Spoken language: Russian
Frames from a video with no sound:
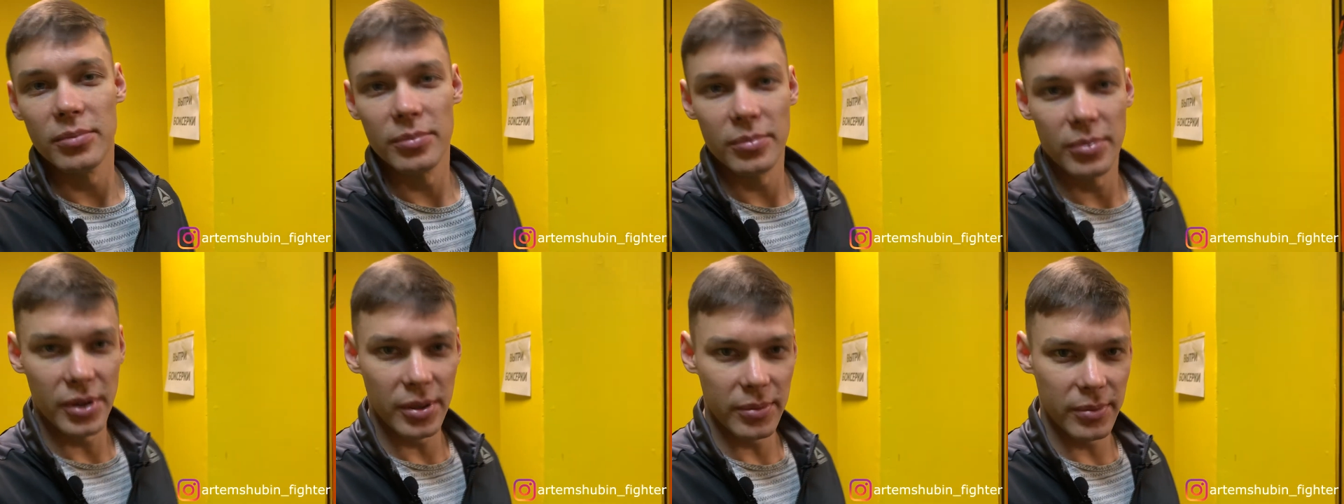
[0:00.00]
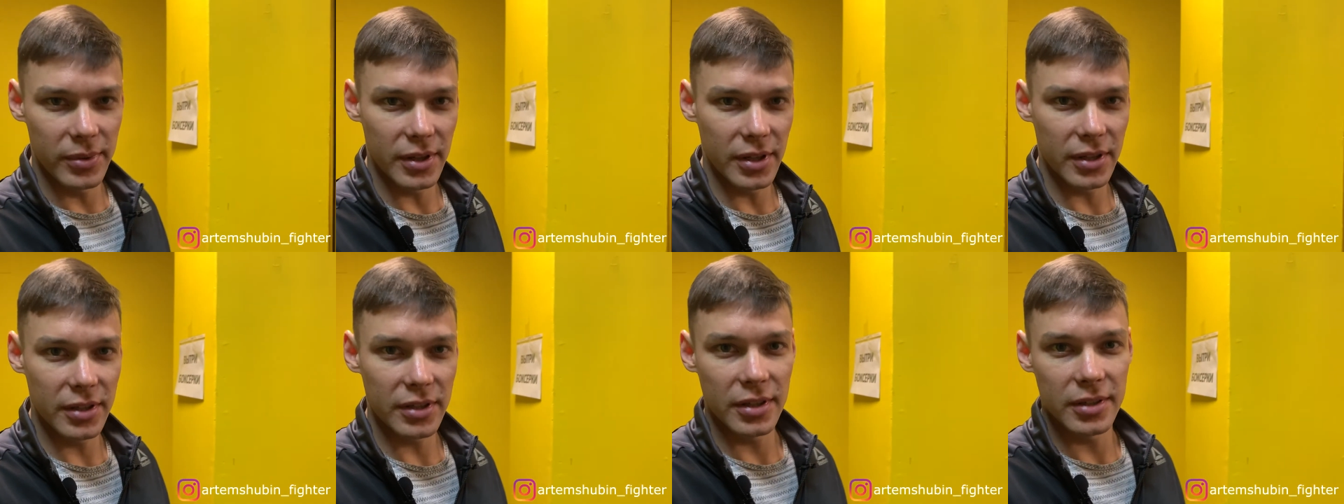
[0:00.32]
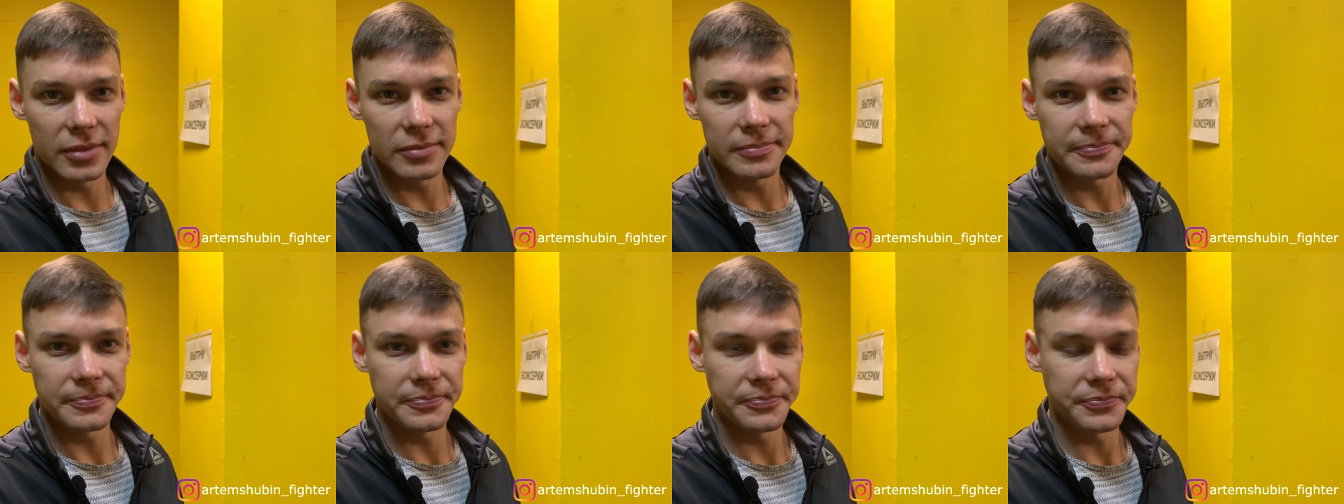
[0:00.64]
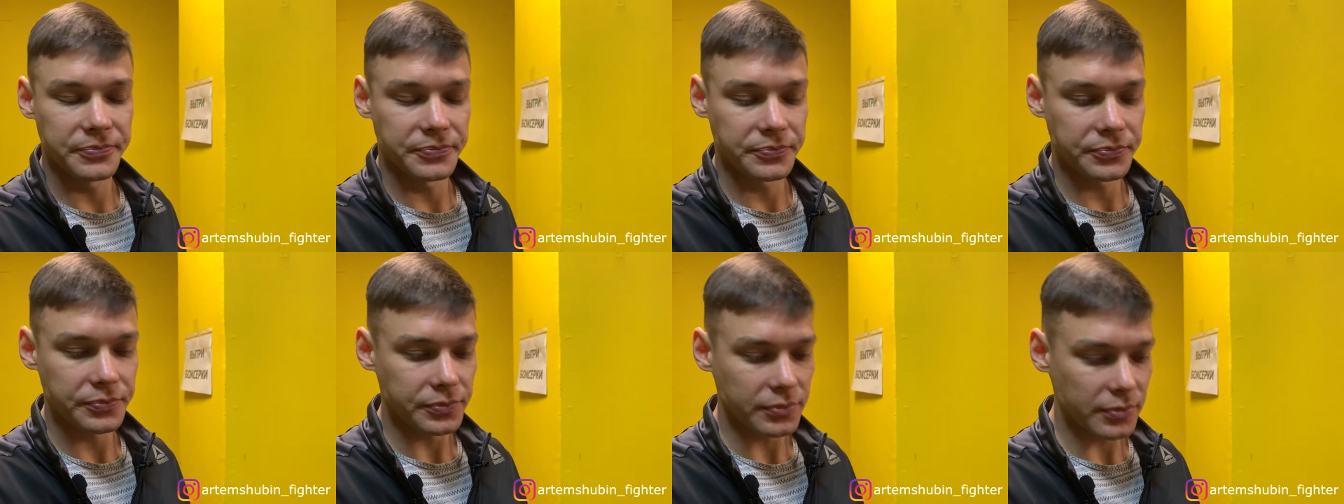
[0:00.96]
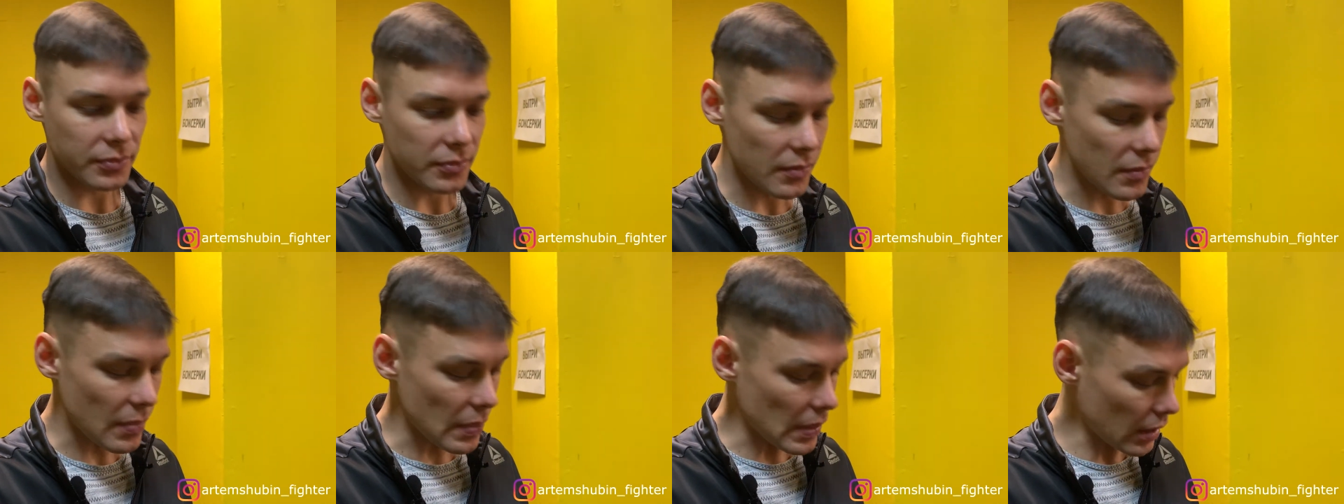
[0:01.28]
Примерно
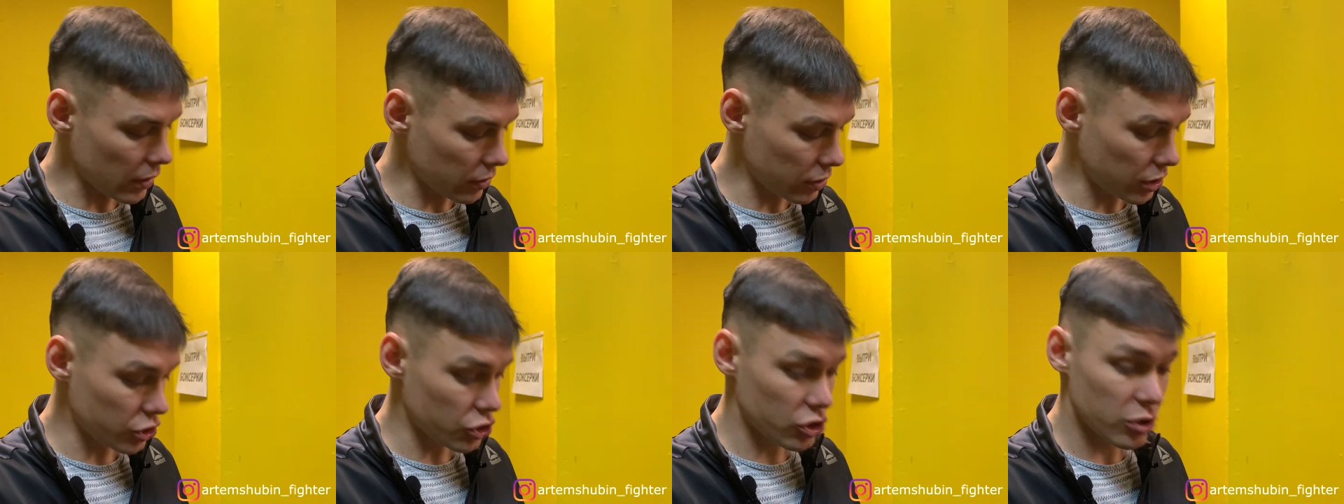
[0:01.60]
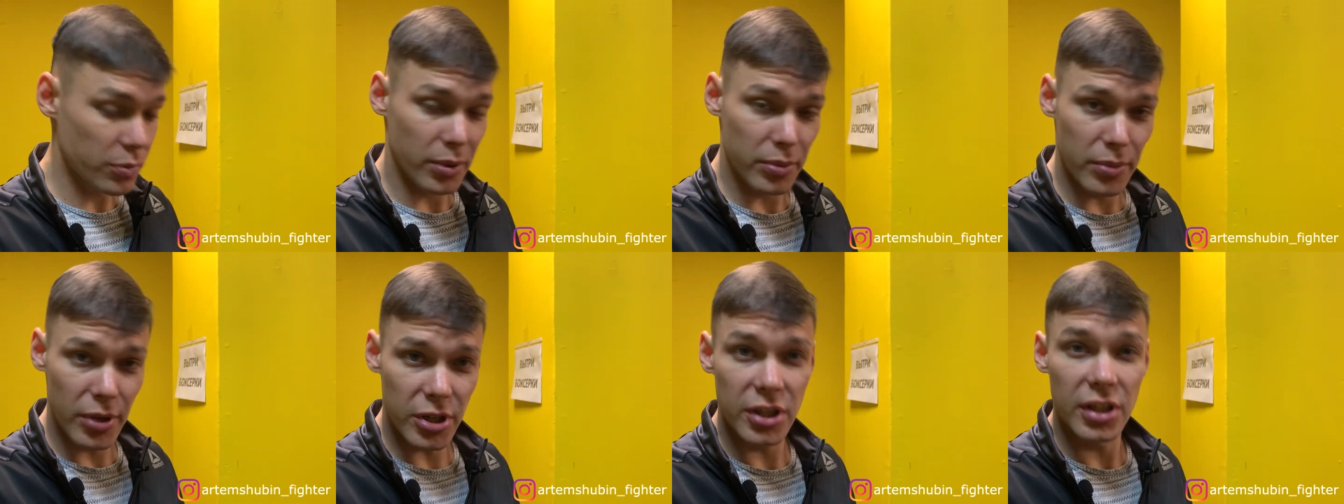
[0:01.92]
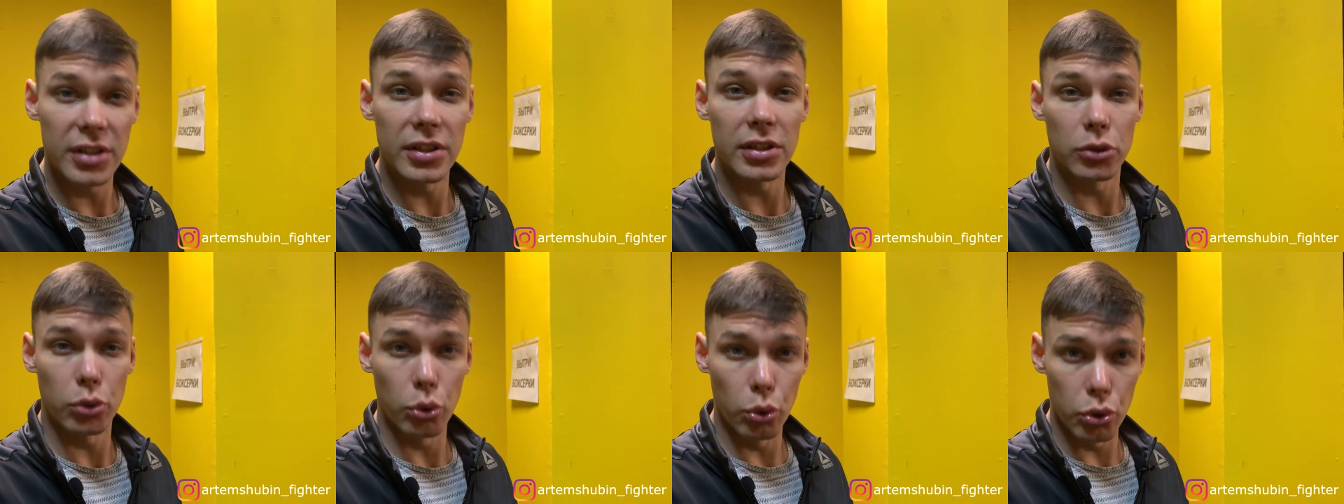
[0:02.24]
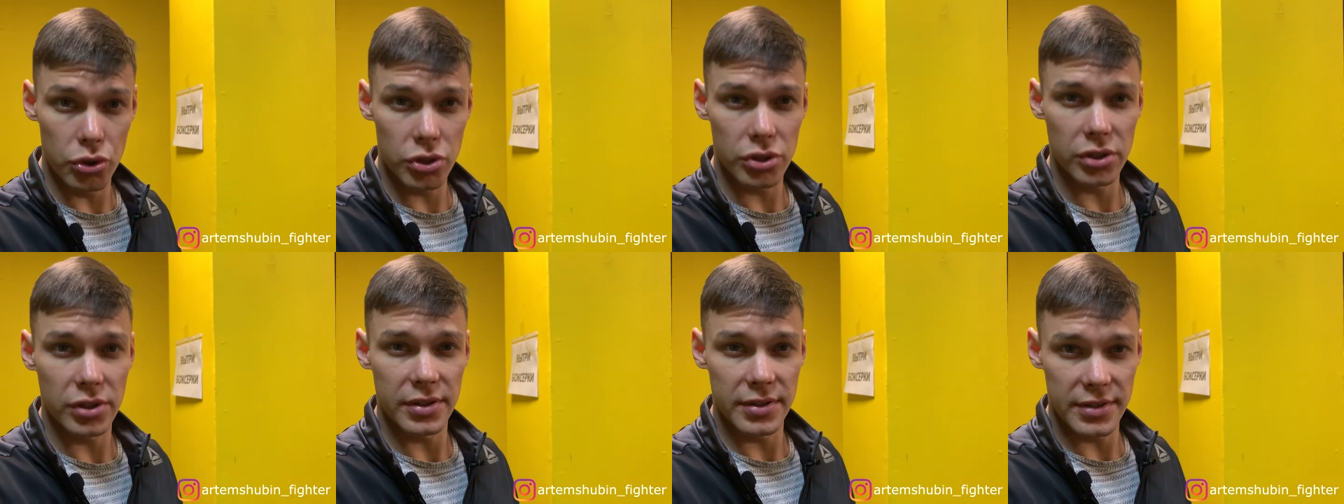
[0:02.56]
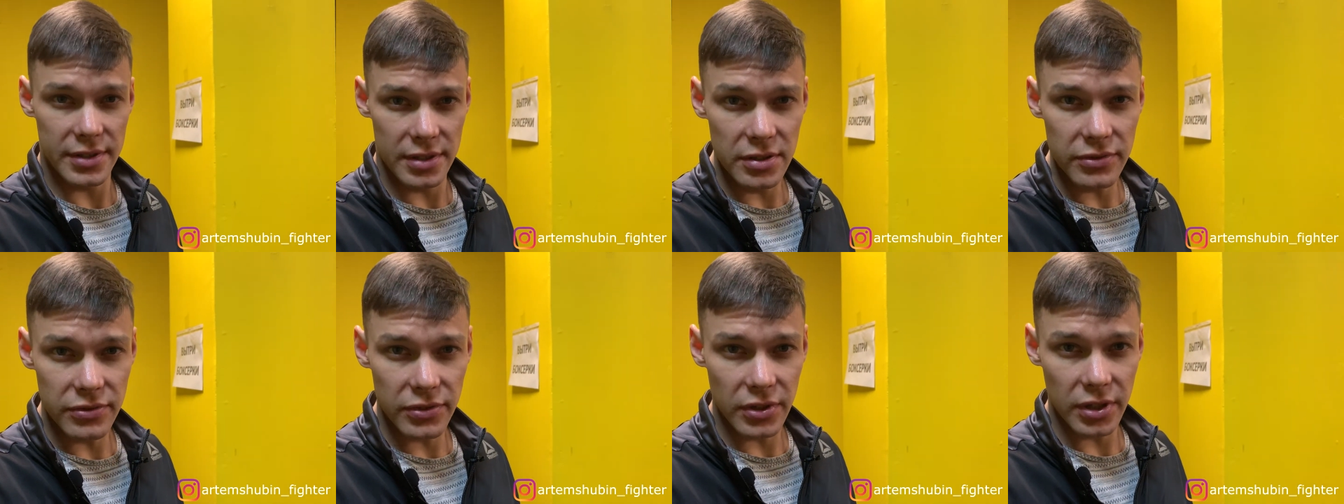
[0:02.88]
даже не примерно, это точная
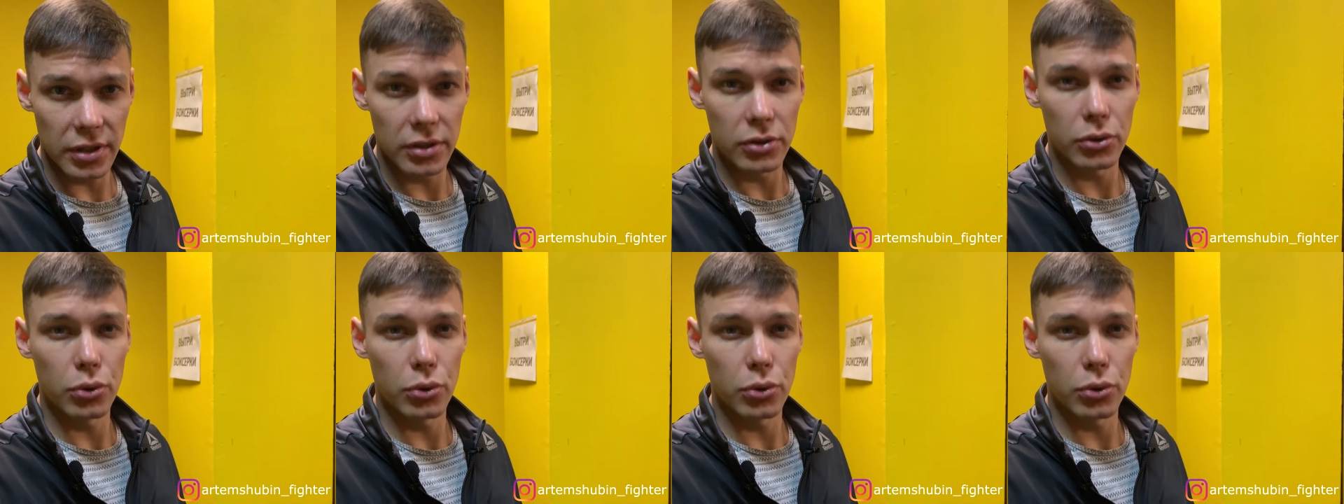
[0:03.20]
цифра,